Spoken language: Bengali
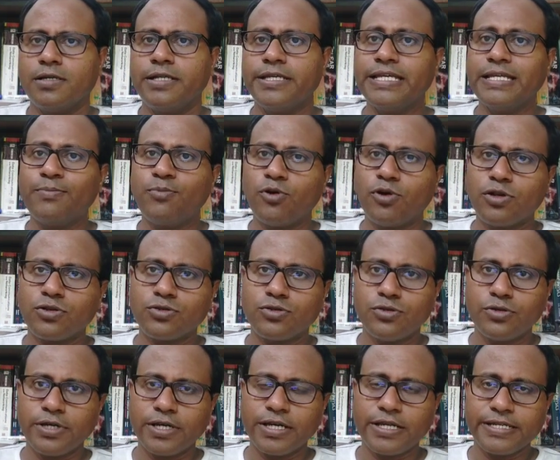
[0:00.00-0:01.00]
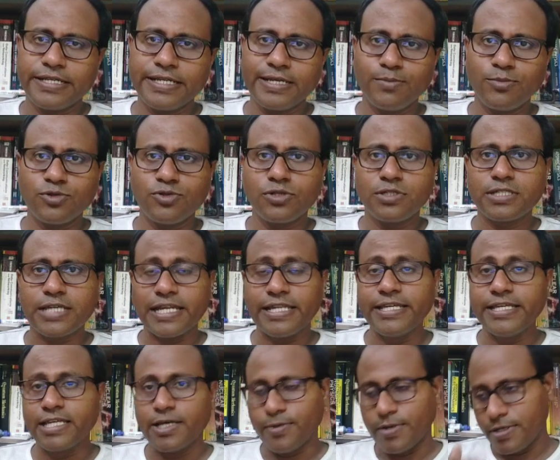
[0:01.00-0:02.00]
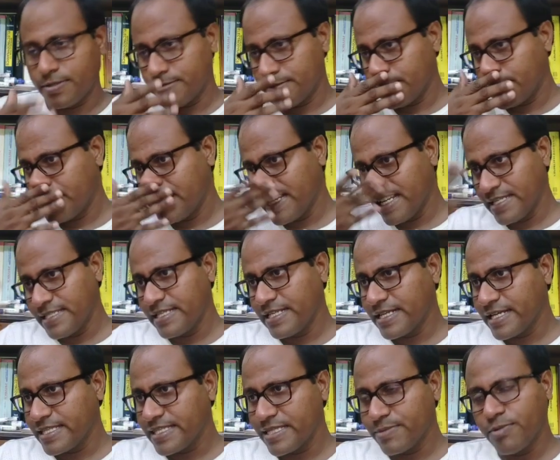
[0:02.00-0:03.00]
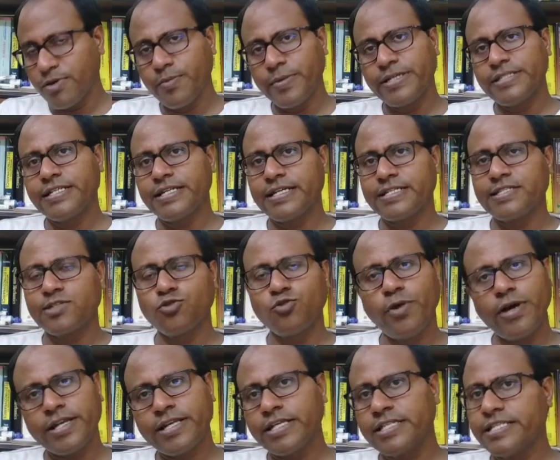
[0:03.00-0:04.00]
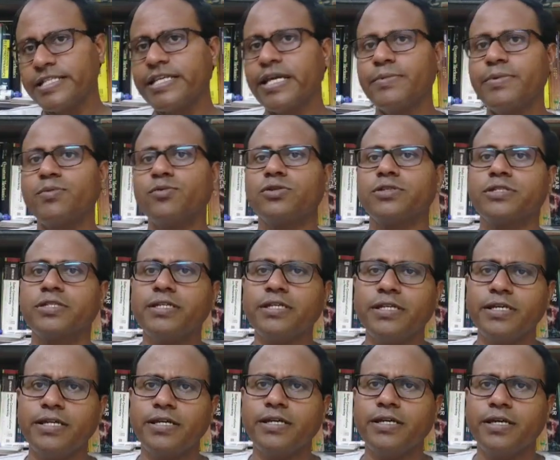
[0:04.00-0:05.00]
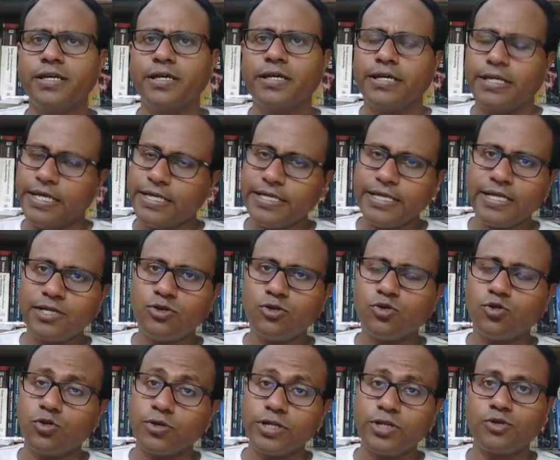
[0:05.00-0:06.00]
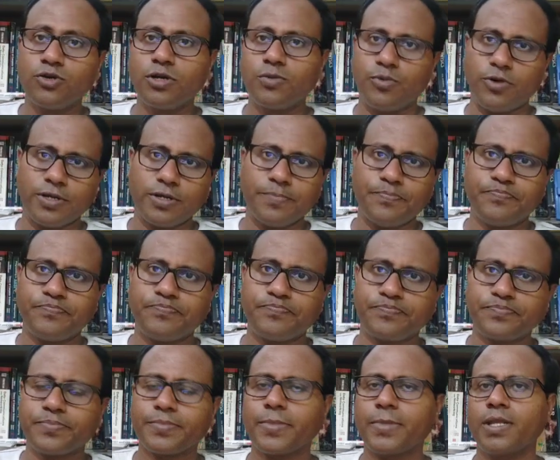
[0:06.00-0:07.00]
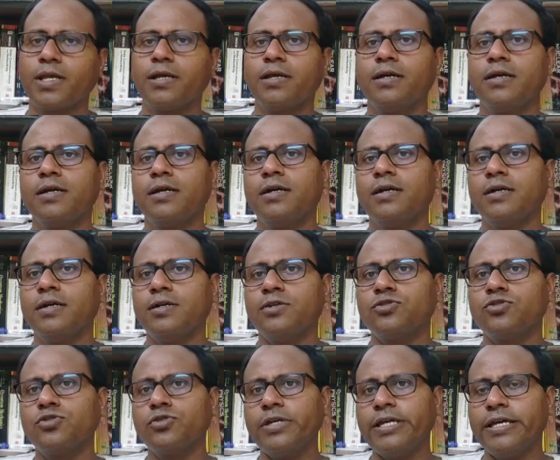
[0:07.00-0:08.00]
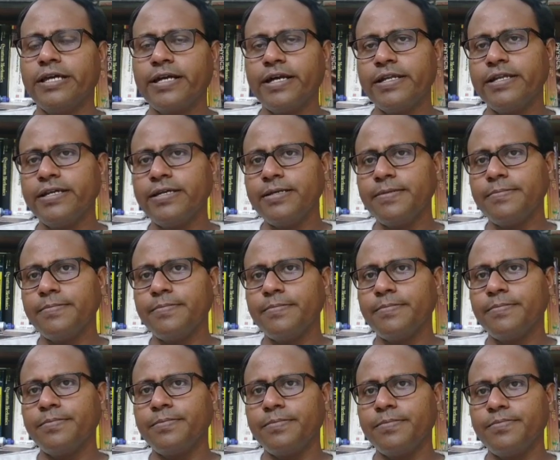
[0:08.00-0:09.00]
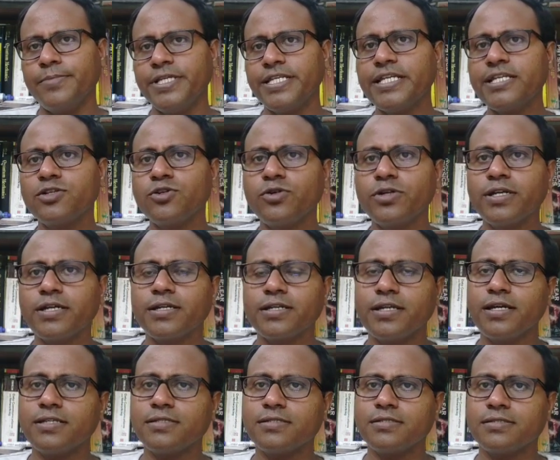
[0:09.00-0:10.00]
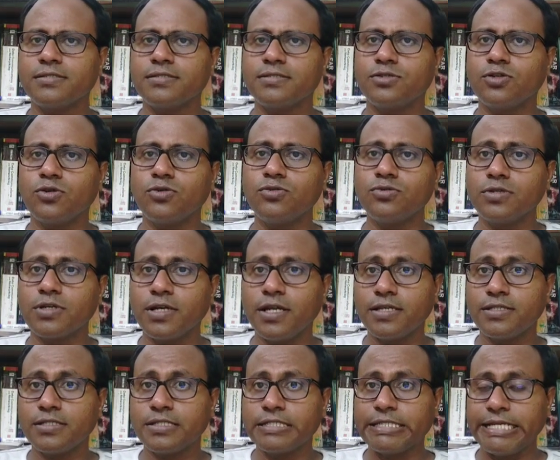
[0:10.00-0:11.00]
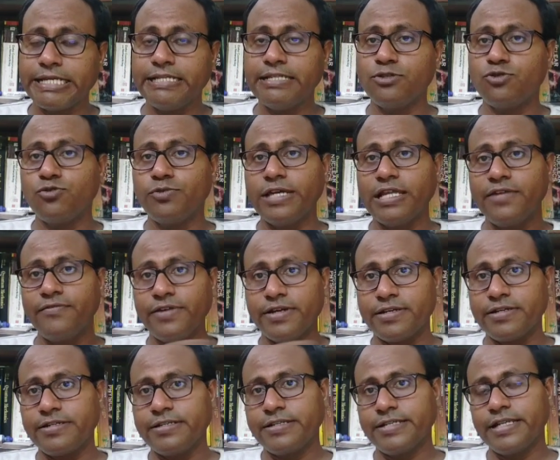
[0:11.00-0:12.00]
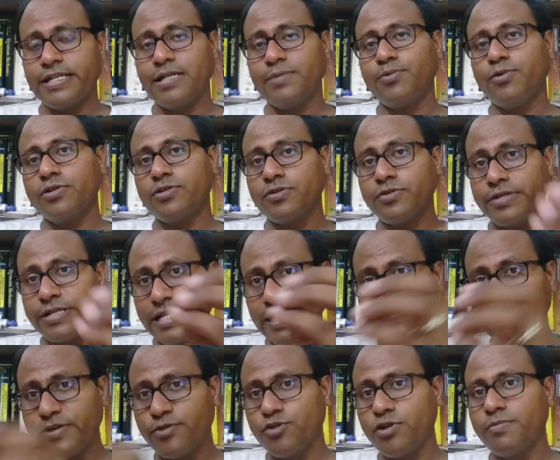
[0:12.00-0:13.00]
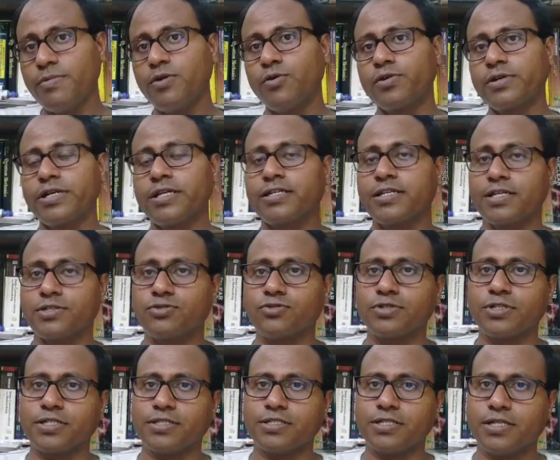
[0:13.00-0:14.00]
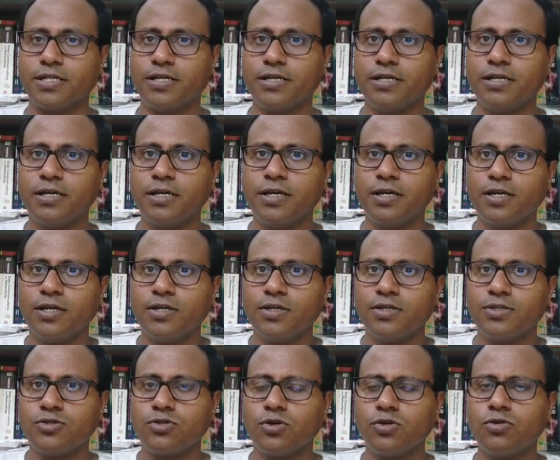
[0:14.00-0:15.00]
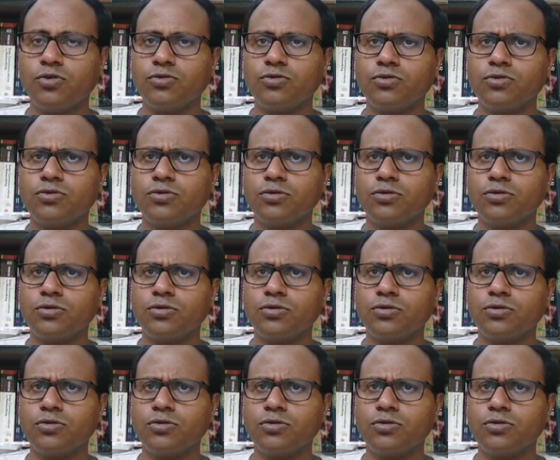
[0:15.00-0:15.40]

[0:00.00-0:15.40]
নিজের পড়াশোনাটাকে ঠিকমতো চালিয়ে যাওয়া ছেলেদের ক্ষেত্রে এবং মেয়েদের ক্ষেত্রে উভয়ের ক্ষেত্রেই আমি বলছি এটা একটু কঠিন হয়ে পড়ে তো এখানে বিশেষ করে ক্লাস যখন ক্লাস টেন টু ইলেভেন টেনের পর যখন ইলেভেন টুয়েলভে ওঠে ছাত্রছাত্রীরা তখন